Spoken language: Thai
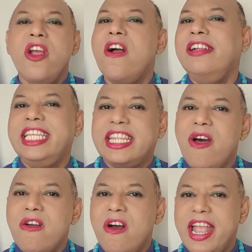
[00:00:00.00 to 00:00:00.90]
ก็จะ
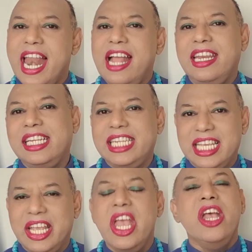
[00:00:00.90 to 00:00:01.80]
ต้องคอยละลึก
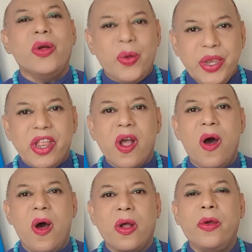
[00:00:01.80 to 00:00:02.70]
ถึงคุณข
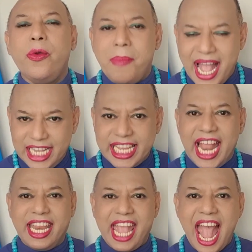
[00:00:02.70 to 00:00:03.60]
องครูบาอาจา
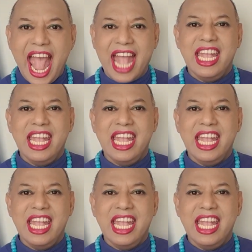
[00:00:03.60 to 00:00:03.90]
รย์ค่ะ